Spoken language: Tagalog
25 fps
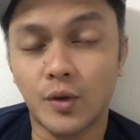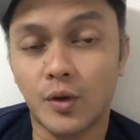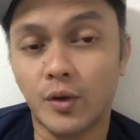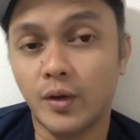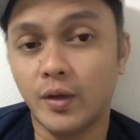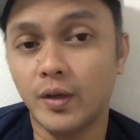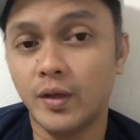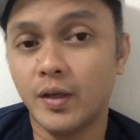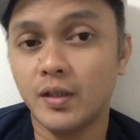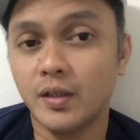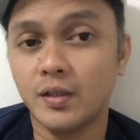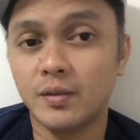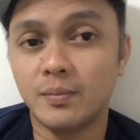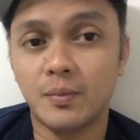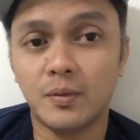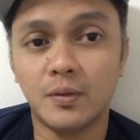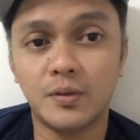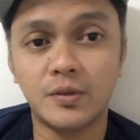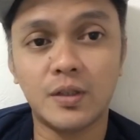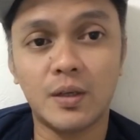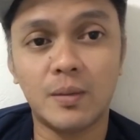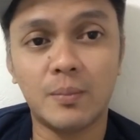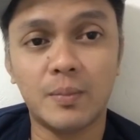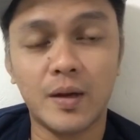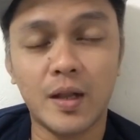Okay guys,
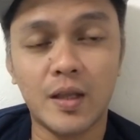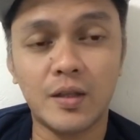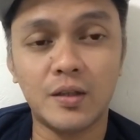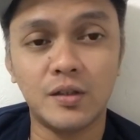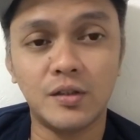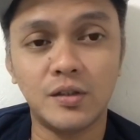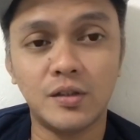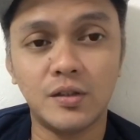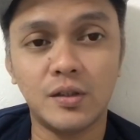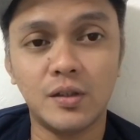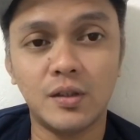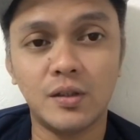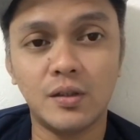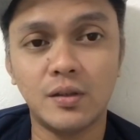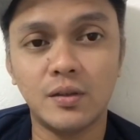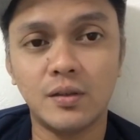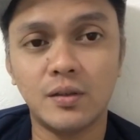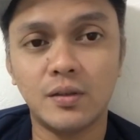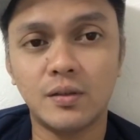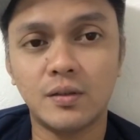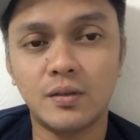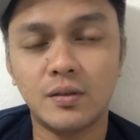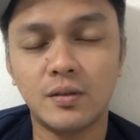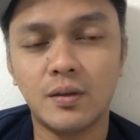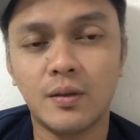pag-usapan natin
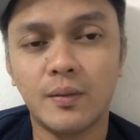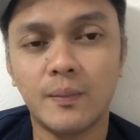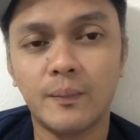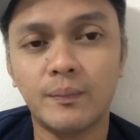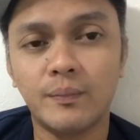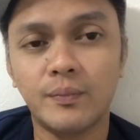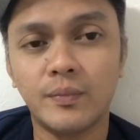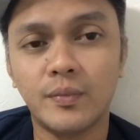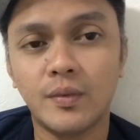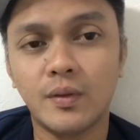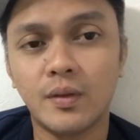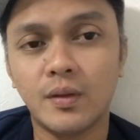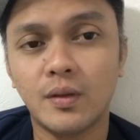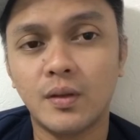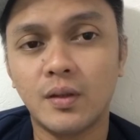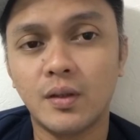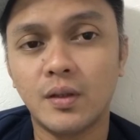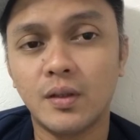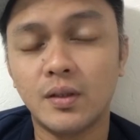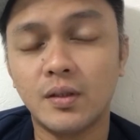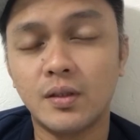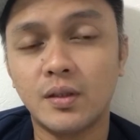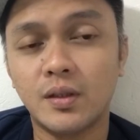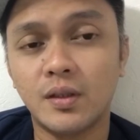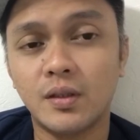skills.
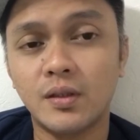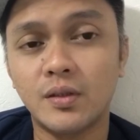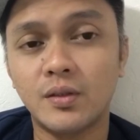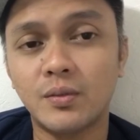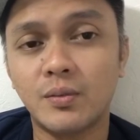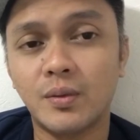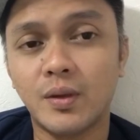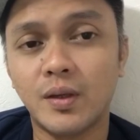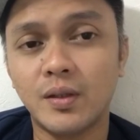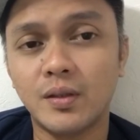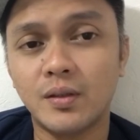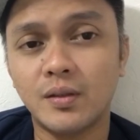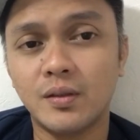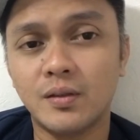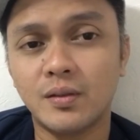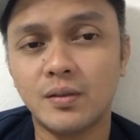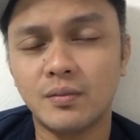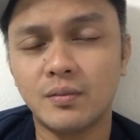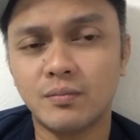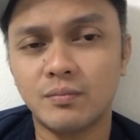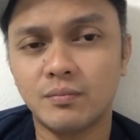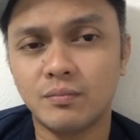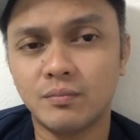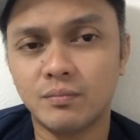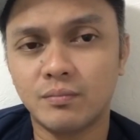
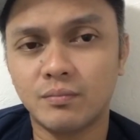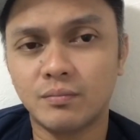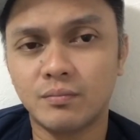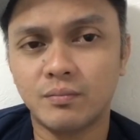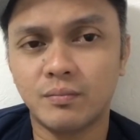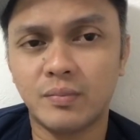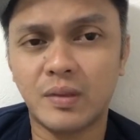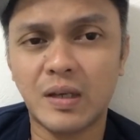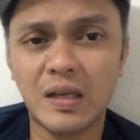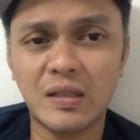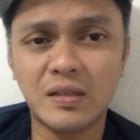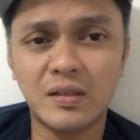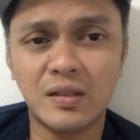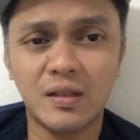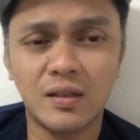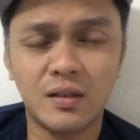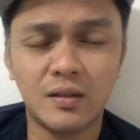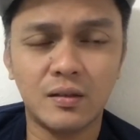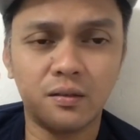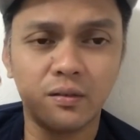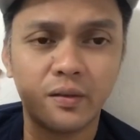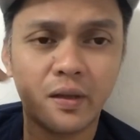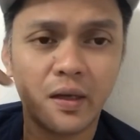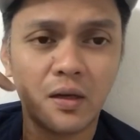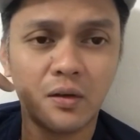Skills-wise, para
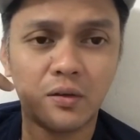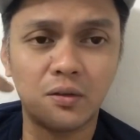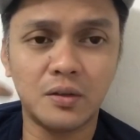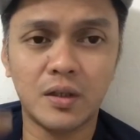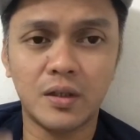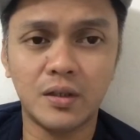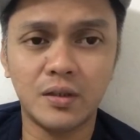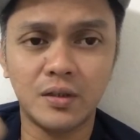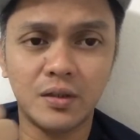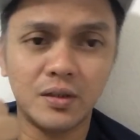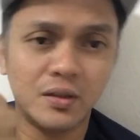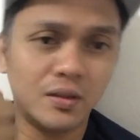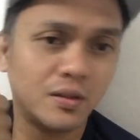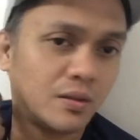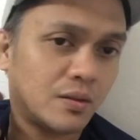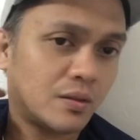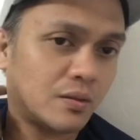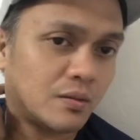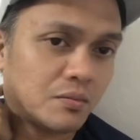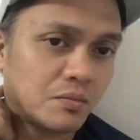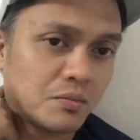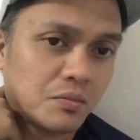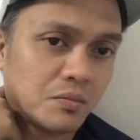silang knockout artist.